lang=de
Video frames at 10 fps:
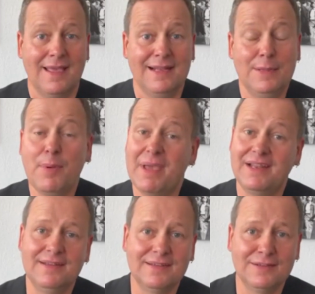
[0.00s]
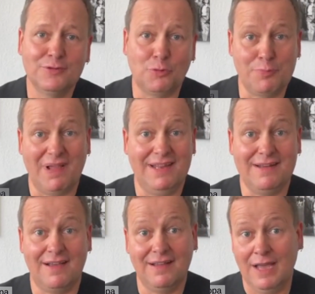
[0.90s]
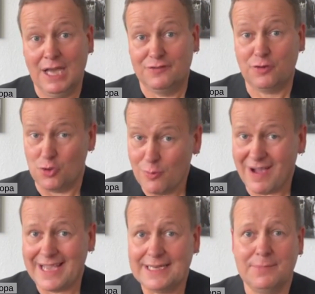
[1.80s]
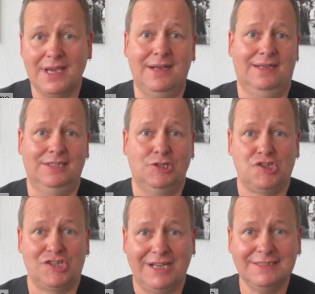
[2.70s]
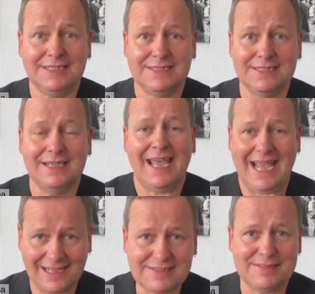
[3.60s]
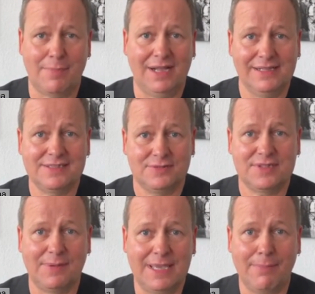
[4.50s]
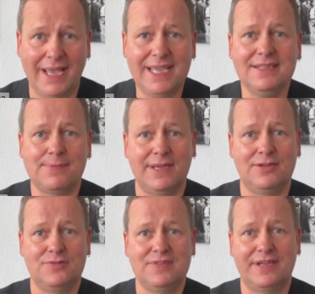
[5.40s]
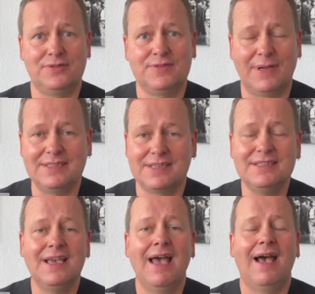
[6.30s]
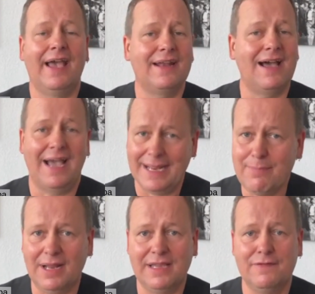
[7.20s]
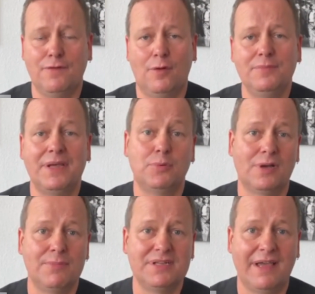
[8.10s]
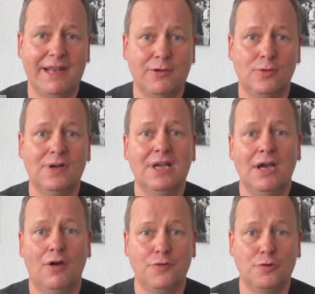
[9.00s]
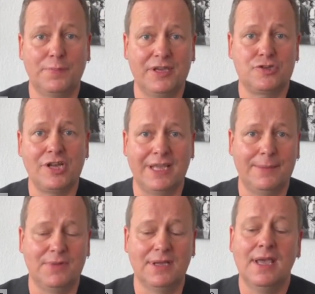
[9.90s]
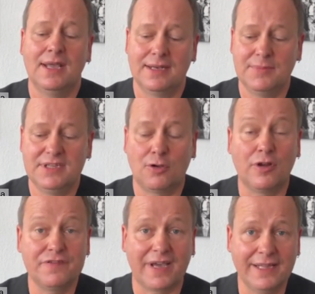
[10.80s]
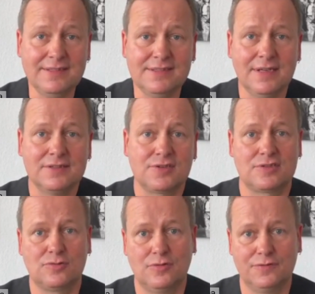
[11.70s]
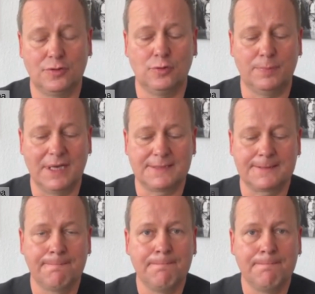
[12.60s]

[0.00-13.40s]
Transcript: Liebe Berlinerinnen und Berliner, vor über einem Jahr startete erstmals, und zwar im Mai 2021, eine einmalige Form der Bürgerbeteiligung auf europäischer Ebene, nämlich die Konferenz zur Zukunft Europas.